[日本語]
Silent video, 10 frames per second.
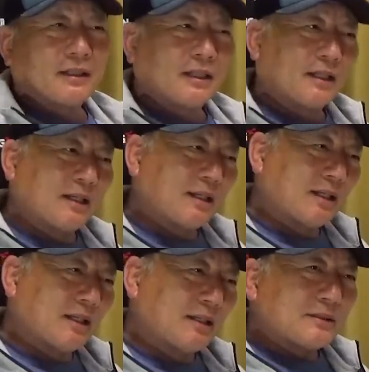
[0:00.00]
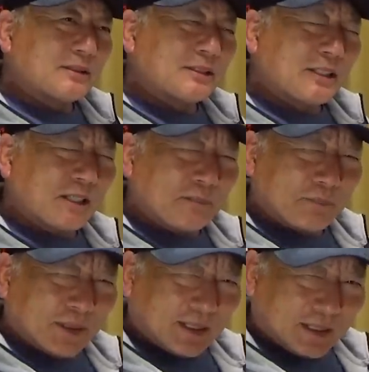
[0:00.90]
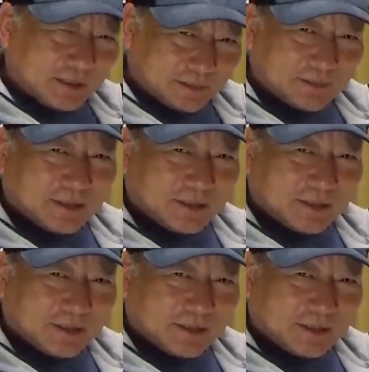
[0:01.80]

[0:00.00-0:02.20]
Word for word: で力いっぱい投げる